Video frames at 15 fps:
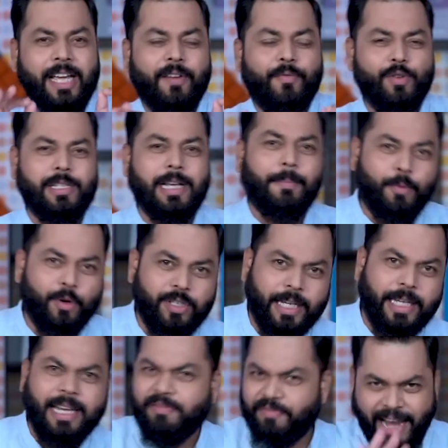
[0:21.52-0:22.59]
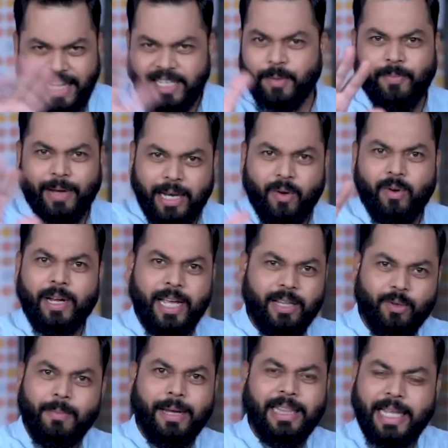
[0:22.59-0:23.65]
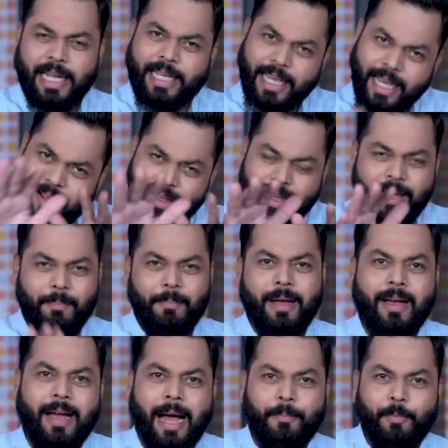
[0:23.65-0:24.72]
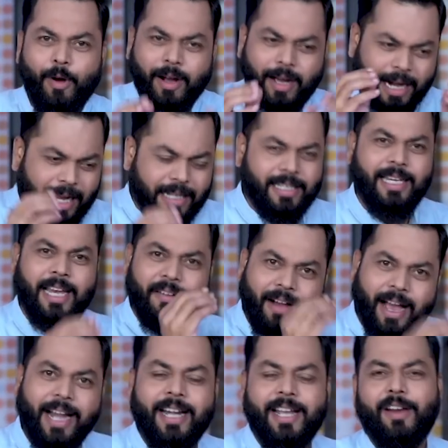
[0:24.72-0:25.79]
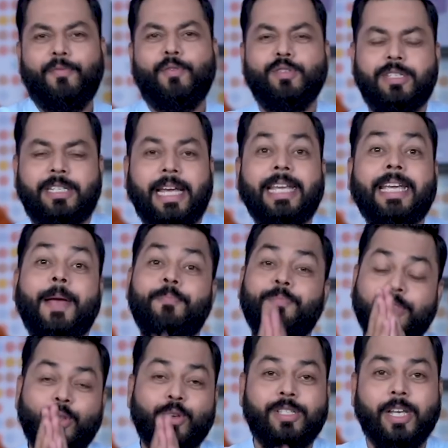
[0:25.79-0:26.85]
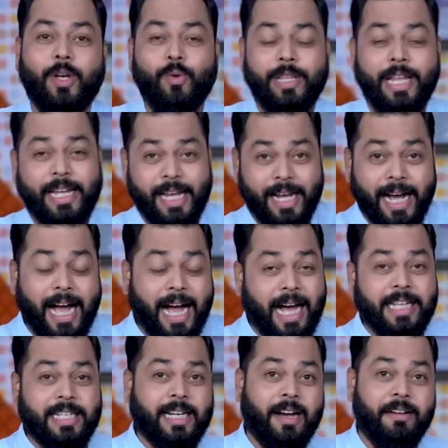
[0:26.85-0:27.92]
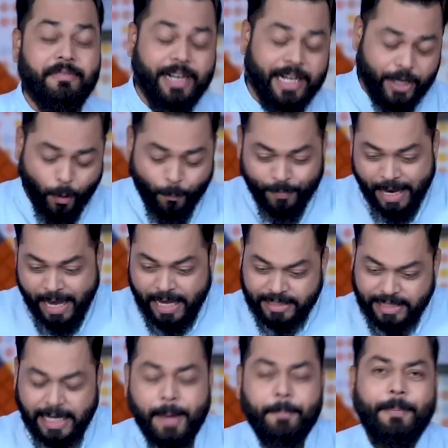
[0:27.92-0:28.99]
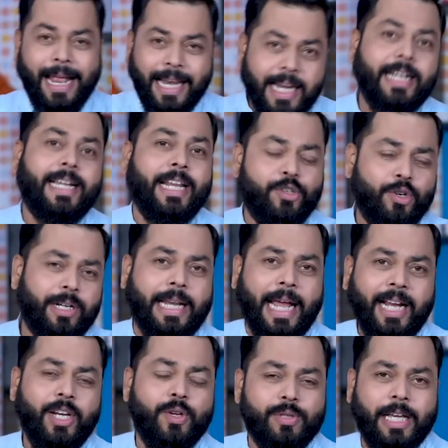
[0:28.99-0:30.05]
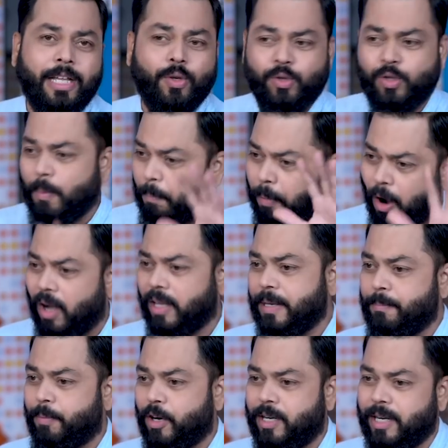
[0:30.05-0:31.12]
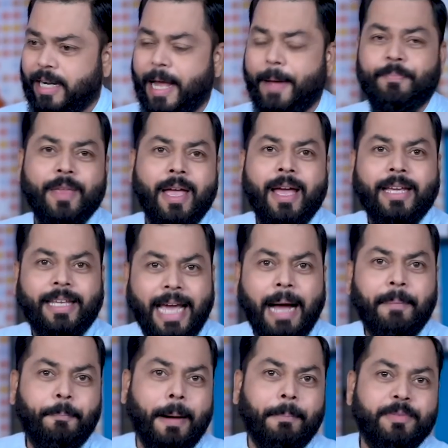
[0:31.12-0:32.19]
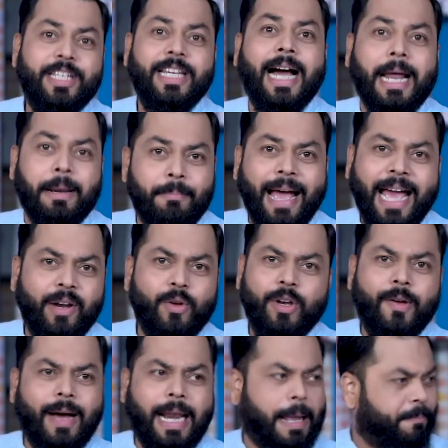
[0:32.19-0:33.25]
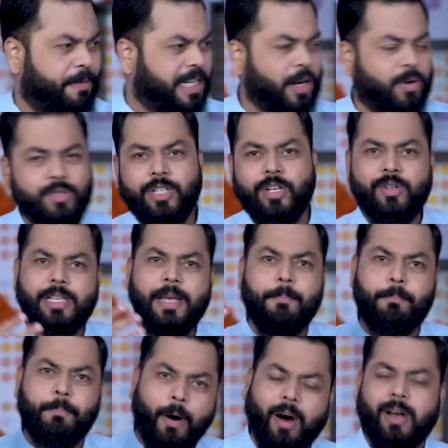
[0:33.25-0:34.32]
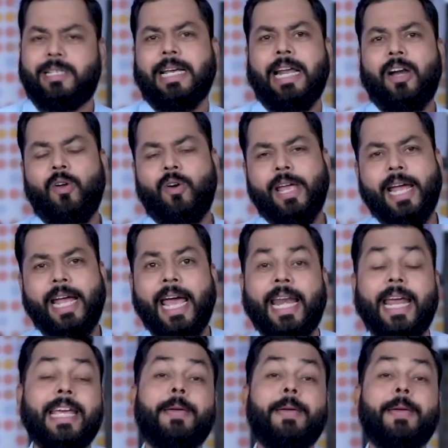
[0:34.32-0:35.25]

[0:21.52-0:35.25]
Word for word: ईयरफोन्स आपको चाहिए फ्लैगशिप वाले होंगे तो मत देखिए आपको अगर अच्छे वायर्ड ईयरफोन्स चाहिए तो ज़रूर देखिएगा आज का वीडियो चलिए पहली टे, जो टेक न्यूज़ है दोस्तों बहुत इंपॉर्टेंट है क्या पबजी अनबैन होने वाला है पिछले कुछ दिनों से बहुत सारे लोग ये कह रहे